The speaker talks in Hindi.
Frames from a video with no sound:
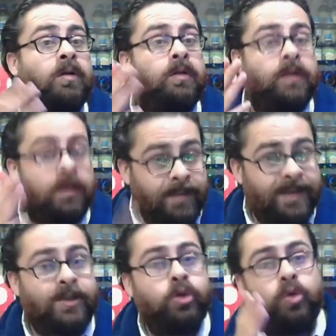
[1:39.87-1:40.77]
सब
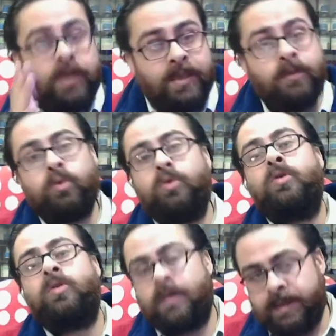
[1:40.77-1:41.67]
एक्यूट ही सूडो
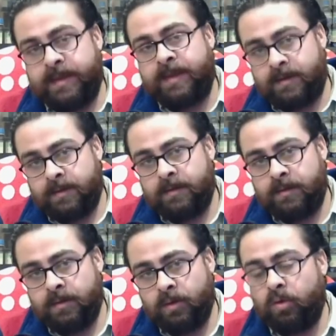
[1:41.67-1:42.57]
क्रॉनिक है
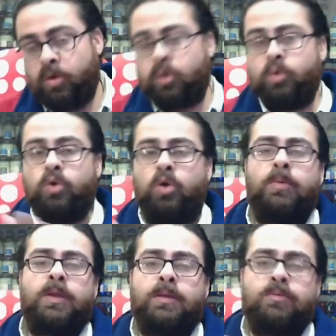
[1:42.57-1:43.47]
क्योंकि सूडो
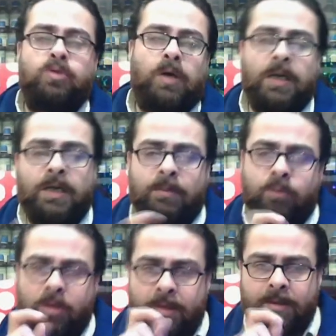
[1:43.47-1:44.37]
मतलब जो हल्का
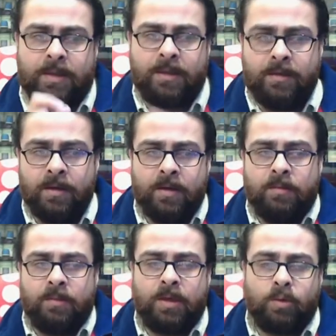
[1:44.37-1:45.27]
फुल्का सा
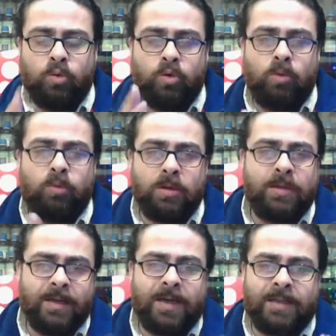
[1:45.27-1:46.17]
मतलब सूडो बोलते
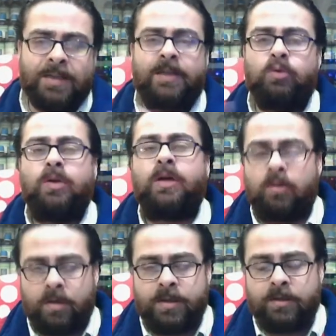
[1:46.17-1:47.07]
हैं ना आधा अधूरा
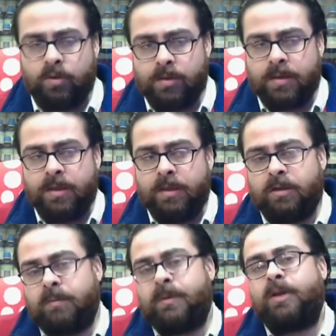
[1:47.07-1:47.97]
क्रॉनिक तो जैसे कि
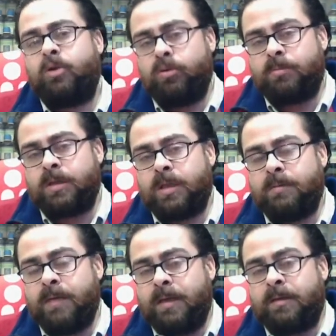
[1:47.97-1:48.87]
सब एक्यूट
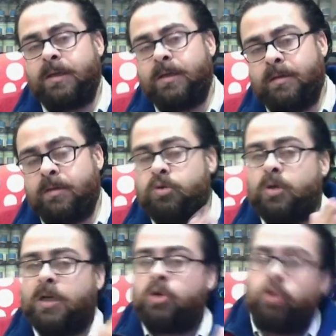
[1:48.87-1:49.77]
मतलब ऐसा डिजीज़ जो
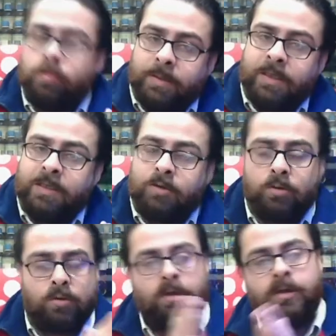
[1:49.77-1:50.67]
एक्यूट भी नहीं है और
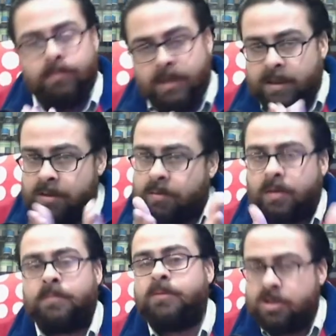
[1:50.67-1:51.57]
क्रॉनिक भी नहीं है
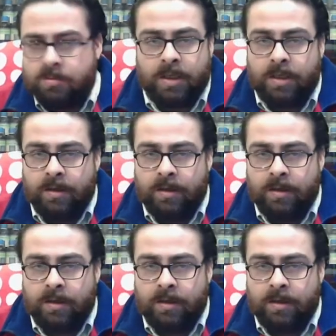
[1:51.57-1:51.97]
उसके बीच में है